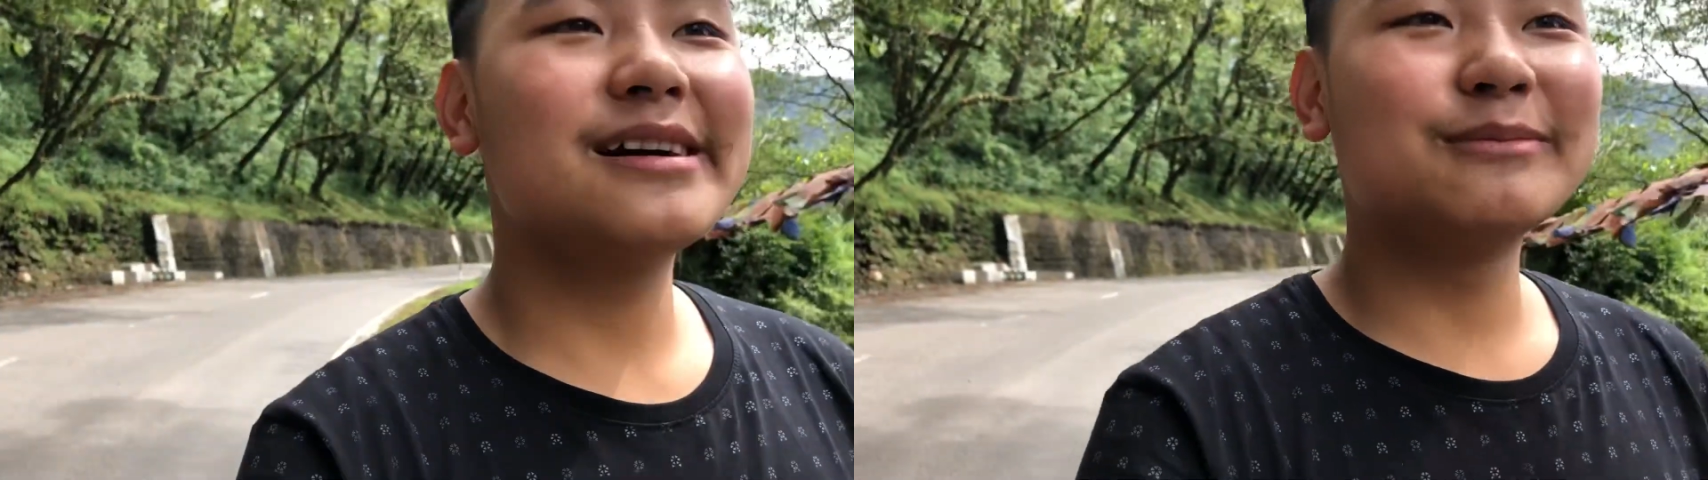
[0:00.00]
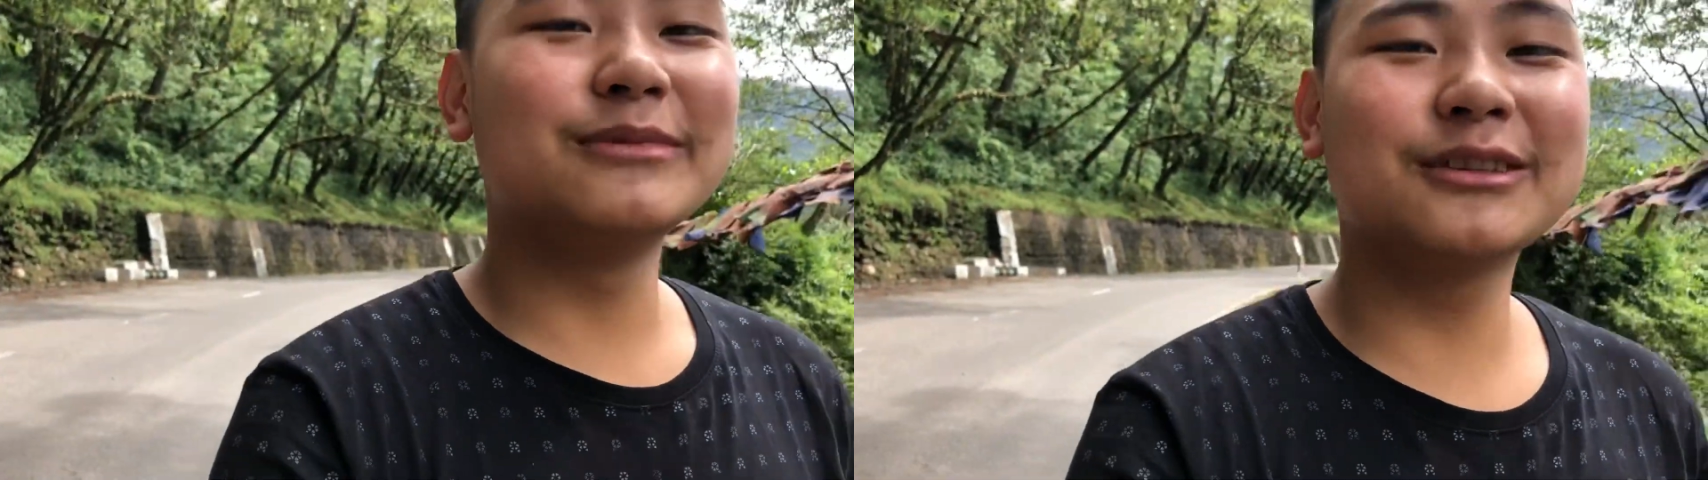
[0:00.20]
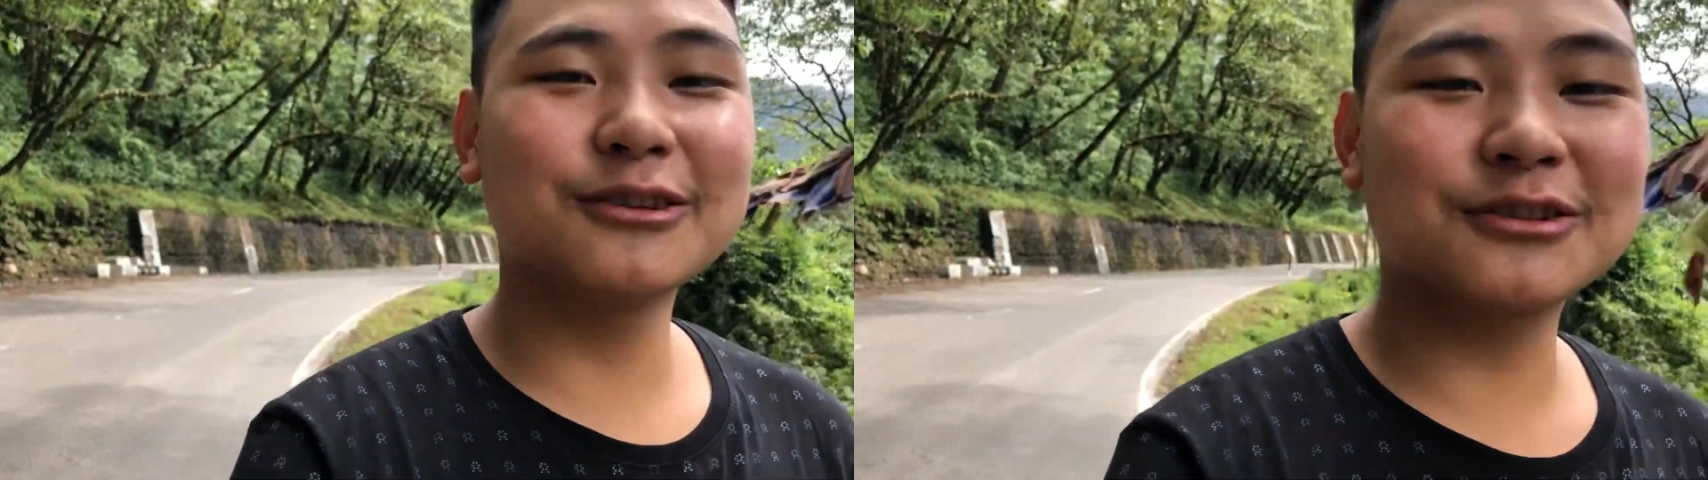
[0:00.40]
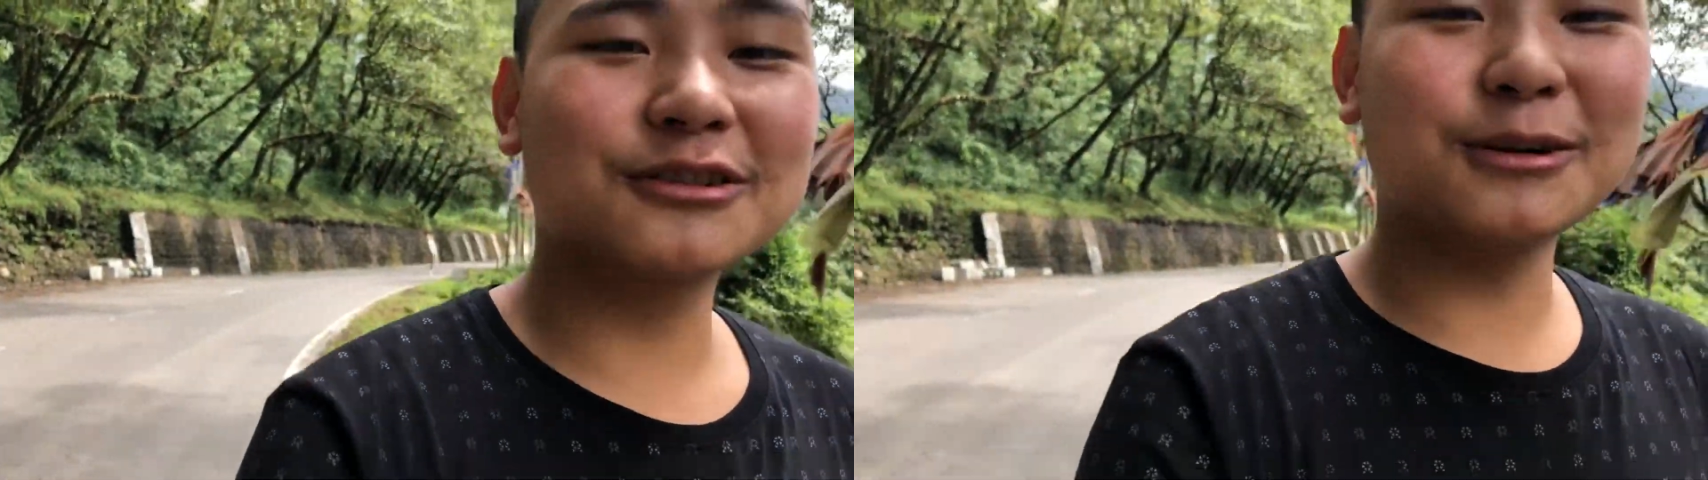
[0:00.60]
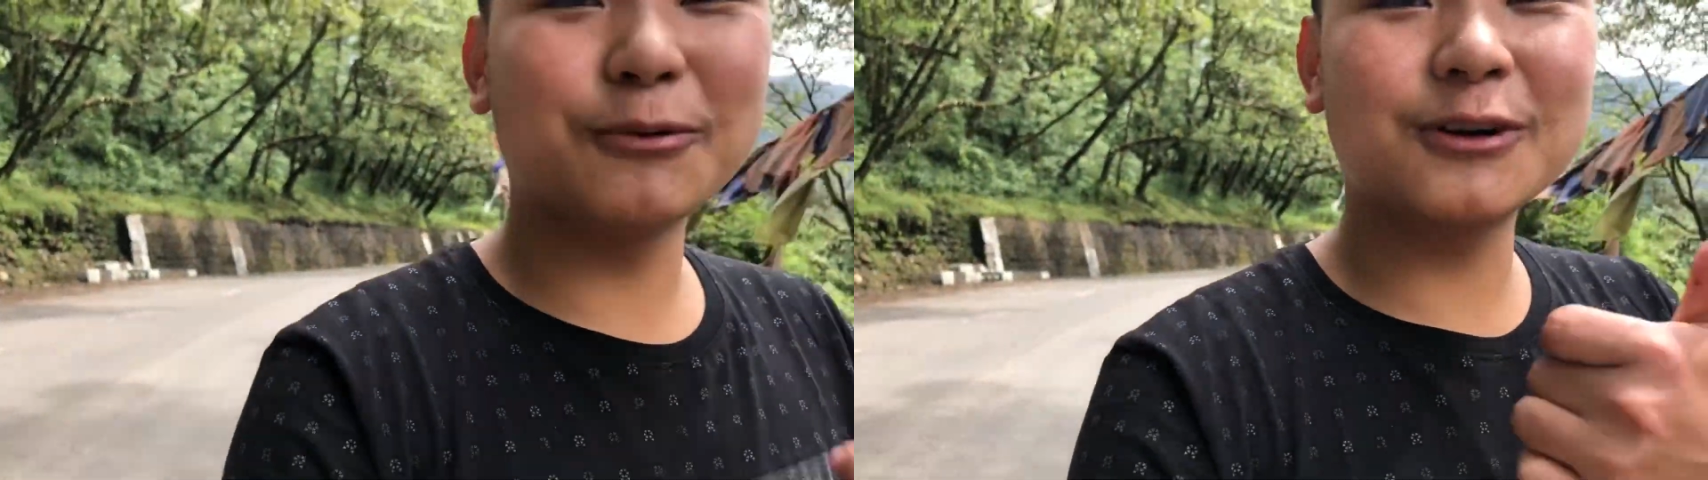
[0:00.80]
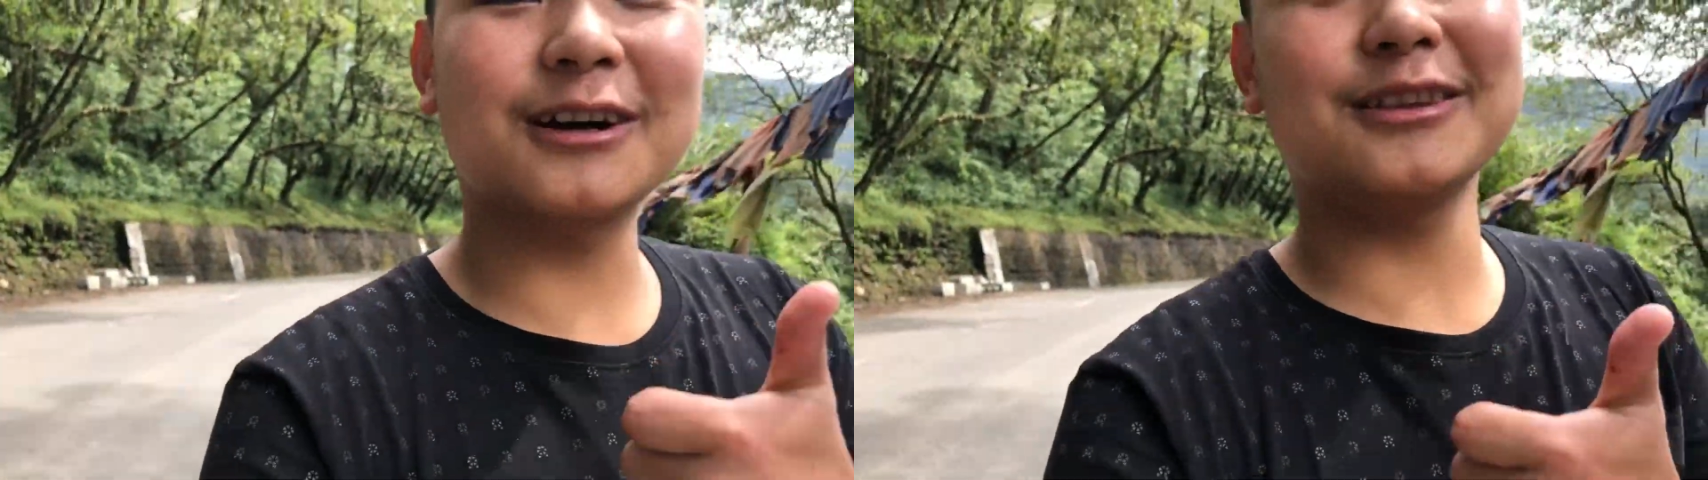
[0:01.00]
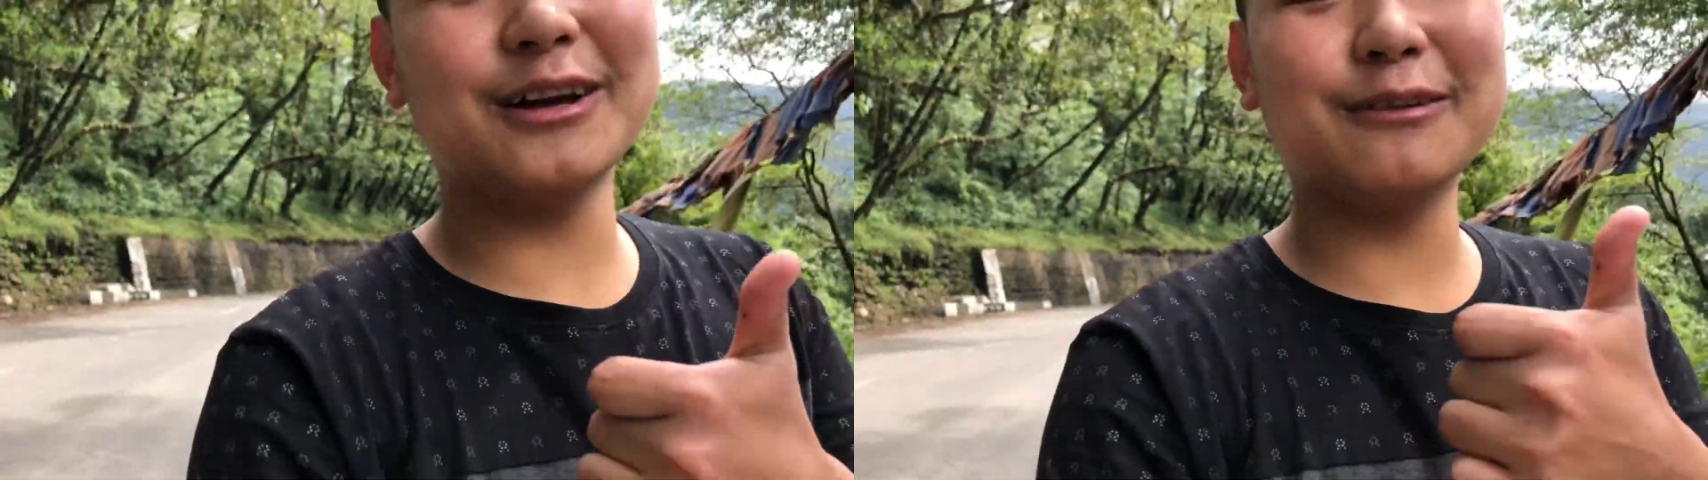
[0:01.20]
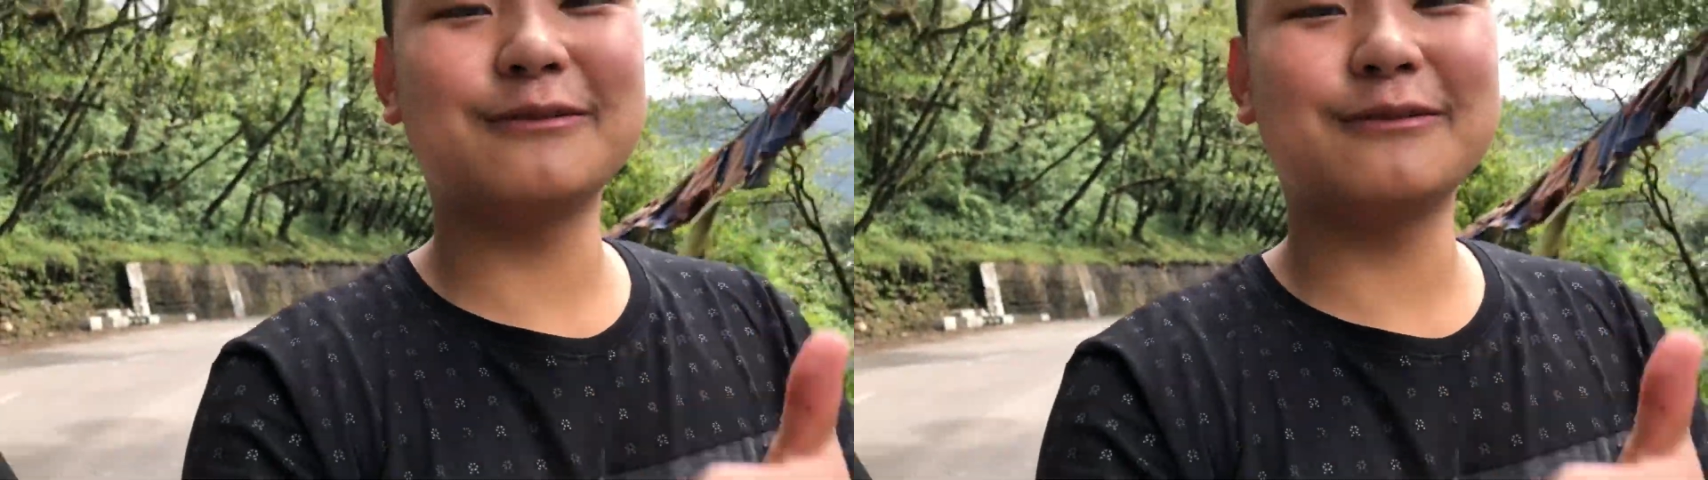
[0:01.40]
मेरे दोस्त को सपोर्ट करना